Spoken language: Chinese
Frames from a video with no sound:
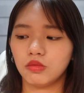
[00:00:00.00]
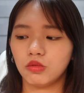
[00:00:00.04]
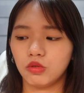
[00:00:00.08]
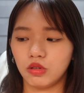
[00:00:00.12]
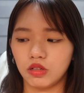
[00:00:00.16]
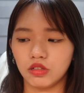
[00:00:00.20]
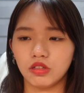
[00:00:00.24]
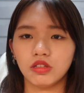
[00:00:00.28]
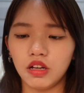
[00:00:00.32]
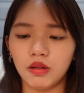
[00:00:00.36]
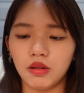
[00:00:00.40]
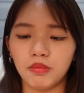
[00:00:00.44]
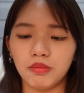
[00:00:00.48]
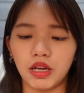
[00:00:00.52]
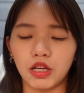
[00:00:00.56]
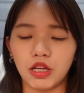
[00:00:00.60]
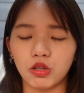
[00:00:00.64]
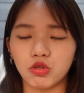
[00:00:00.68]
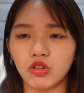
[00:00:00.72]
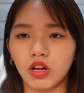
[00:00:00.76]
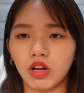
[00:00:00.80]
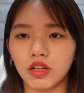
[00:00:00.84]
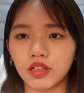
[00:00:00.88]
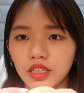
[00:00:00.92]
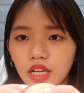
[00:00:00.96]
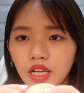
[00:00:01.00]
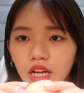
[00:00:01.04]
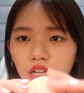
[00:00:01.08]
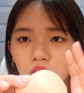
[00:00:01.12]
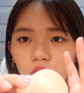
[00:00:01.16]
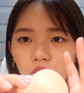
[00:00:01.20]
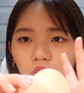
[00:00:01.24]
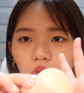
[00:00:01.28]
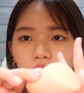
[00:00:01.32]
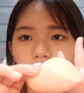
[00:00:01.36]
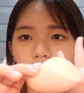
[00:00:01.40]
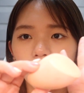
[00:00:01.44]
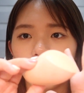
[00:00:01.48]
对，美妆蛋
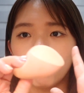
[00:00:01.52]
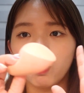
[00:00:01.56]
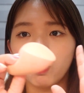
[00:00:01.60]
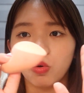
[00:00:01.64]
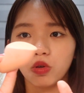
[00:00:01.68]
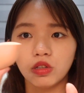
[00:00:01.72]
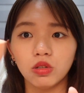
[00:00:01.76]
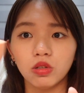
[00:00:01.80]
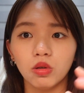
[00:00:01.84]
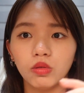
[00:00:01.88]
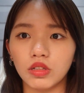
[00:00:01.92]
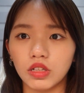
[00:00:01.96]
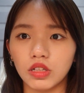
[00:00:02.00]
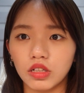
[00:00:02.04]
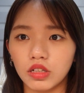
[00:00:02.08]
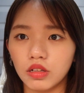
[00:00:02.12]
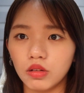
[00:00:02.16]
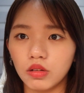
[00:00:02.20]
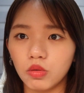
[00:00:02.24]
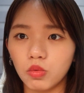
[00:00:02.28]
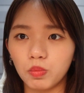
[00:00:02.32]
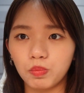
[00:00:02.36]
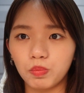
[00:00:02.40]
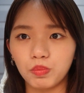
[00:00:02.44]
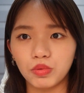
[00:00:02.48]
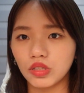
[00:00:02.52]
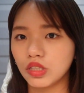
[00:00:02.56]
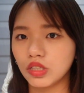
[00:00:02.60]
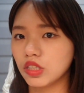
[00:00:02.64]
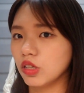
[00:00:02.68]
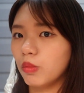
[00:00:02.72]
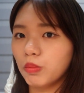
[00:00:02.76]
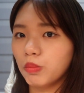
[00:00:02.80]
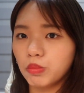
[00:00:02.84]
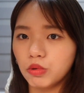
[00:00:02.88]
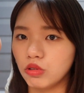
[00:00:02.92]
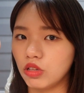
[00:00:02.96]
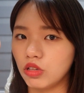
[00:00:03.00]
的话，我用的不是
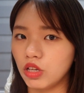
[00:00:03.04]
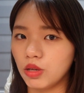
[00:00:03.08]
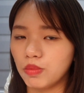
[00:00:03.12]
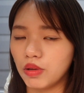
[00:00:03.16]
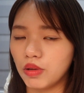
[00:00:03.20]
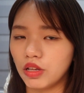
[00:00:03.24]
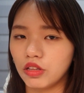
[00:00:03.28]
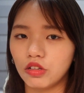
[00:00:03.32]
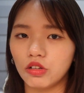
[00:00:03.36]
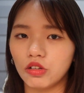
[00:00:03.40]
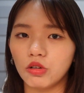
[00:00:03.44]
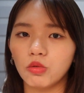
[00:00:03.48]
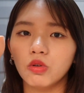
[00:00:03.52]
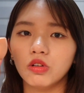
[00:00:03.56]
用 Beauty Blender，